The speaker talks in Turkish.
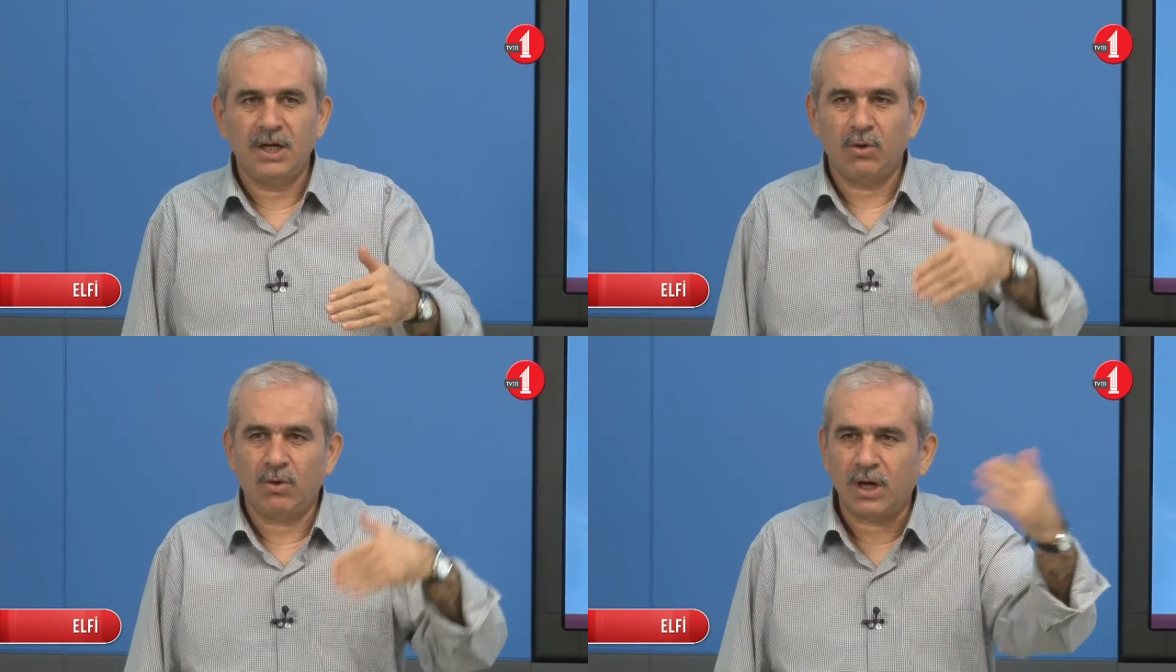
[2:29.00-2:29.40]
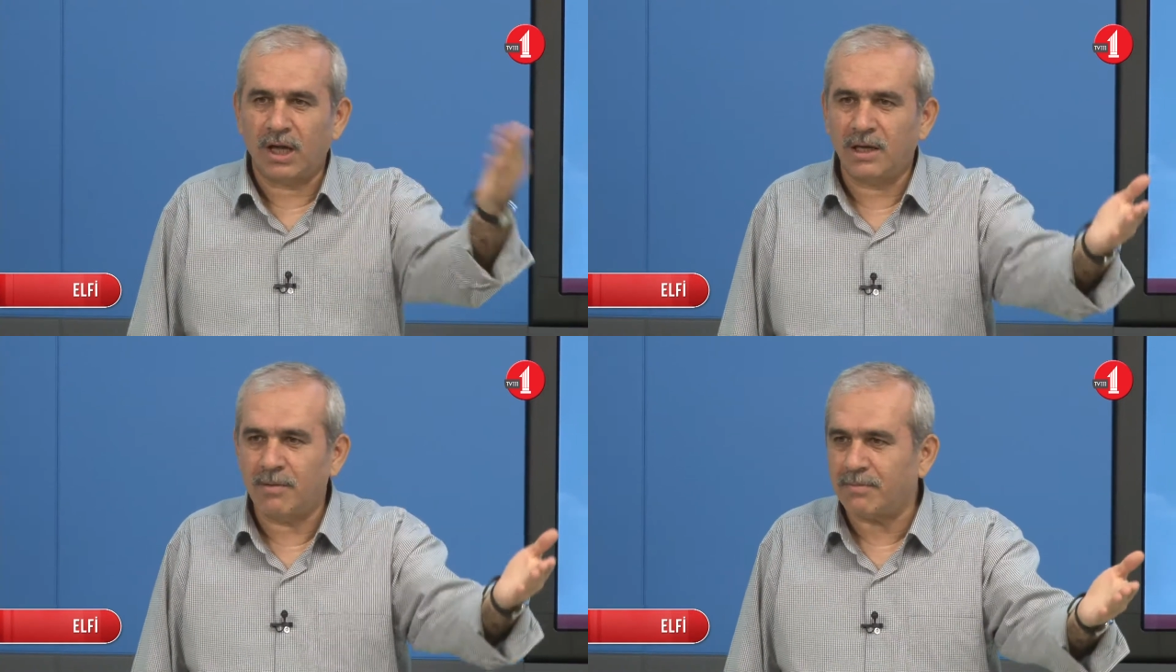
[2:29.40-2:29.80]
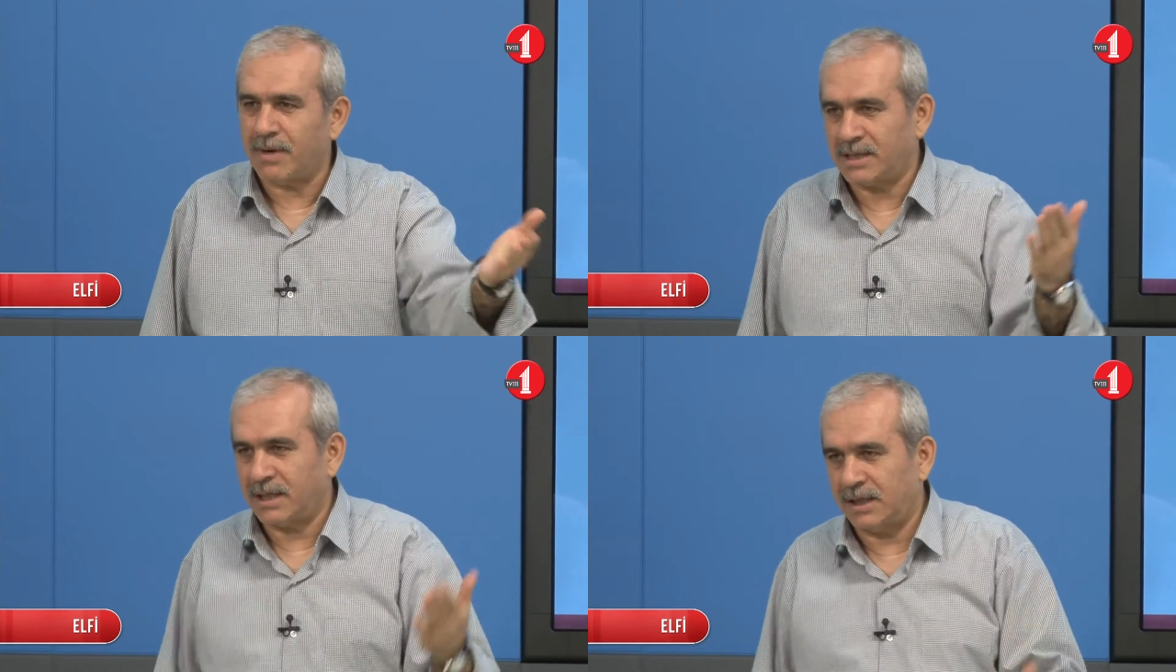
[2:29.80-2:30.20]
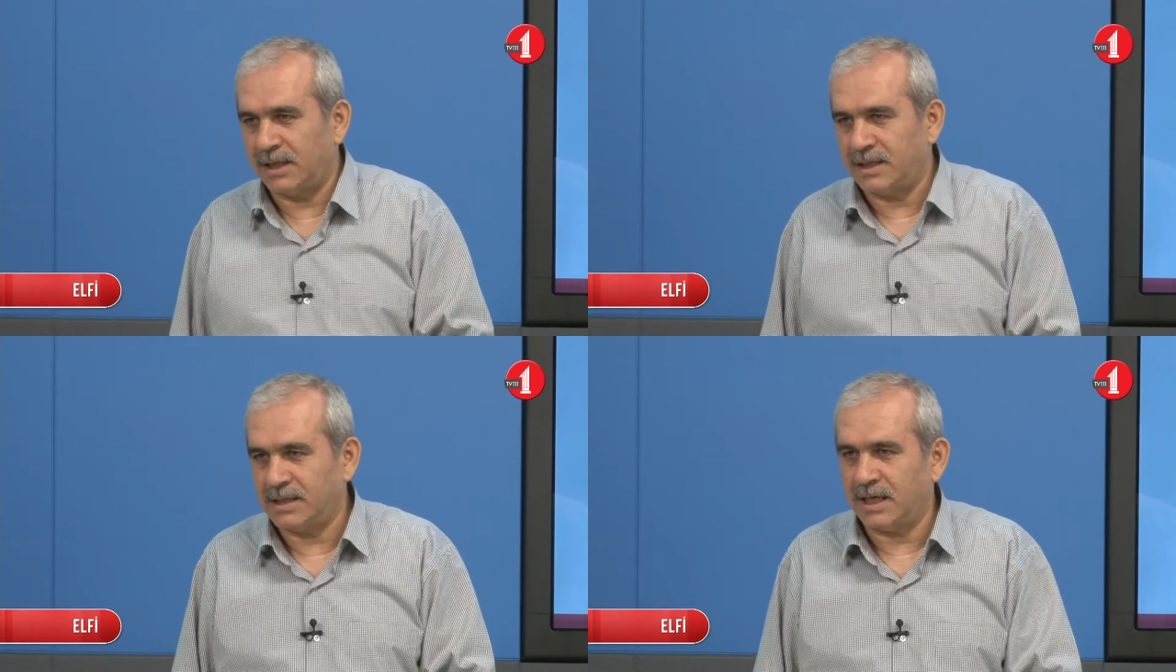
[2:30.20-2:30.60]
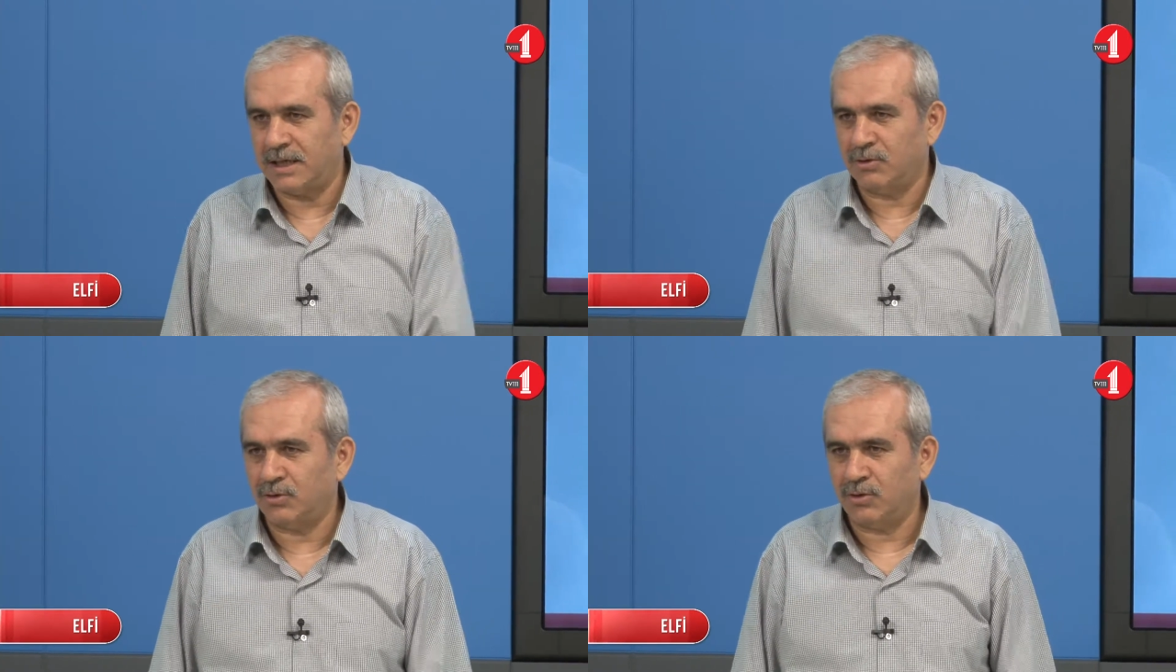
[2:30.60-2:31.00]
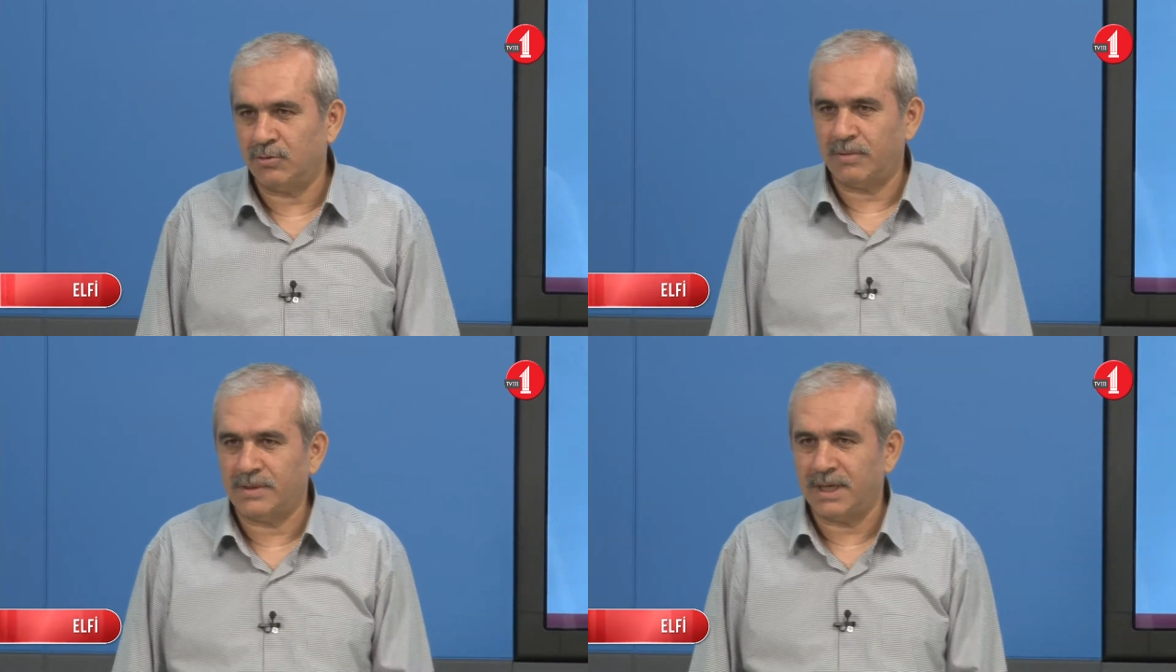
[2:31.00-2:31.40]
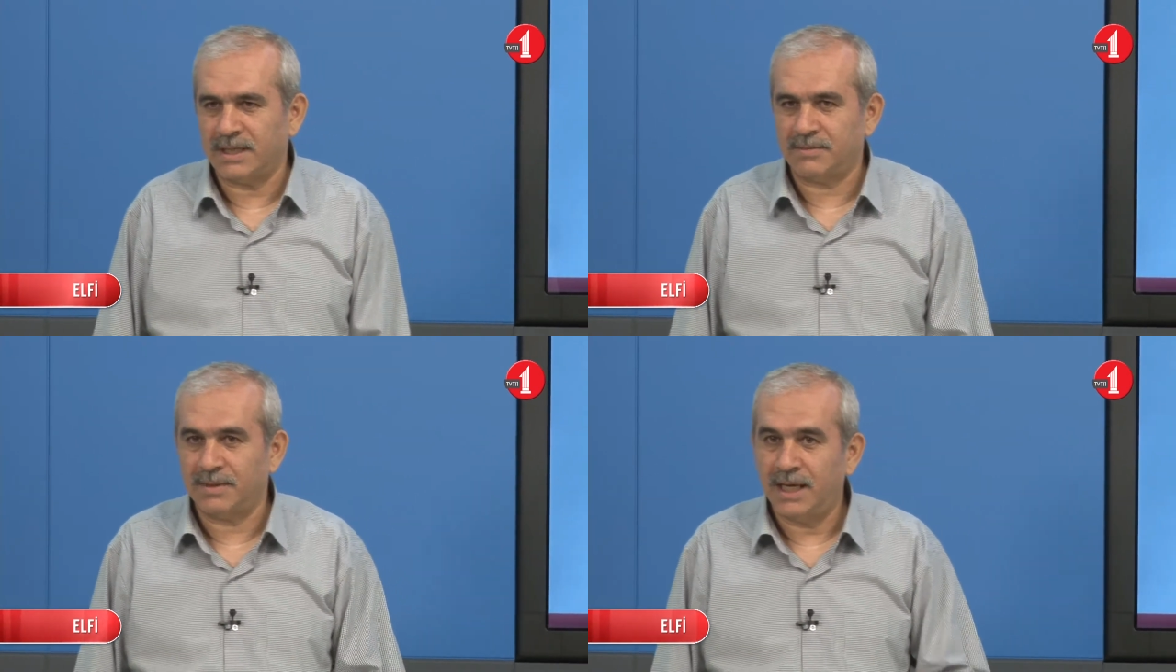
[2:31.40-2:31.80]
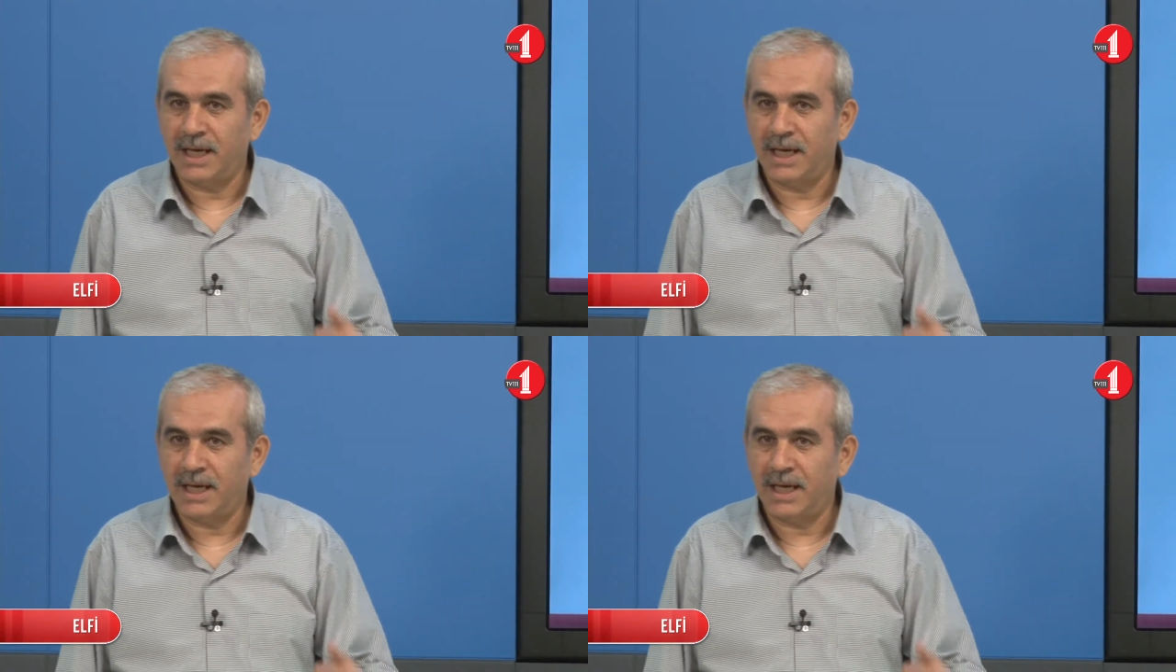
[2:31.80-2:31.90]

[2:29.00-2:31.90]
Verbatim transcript: Onu anlamak maksadıyla Risale-i Nur'u okumamız lazım.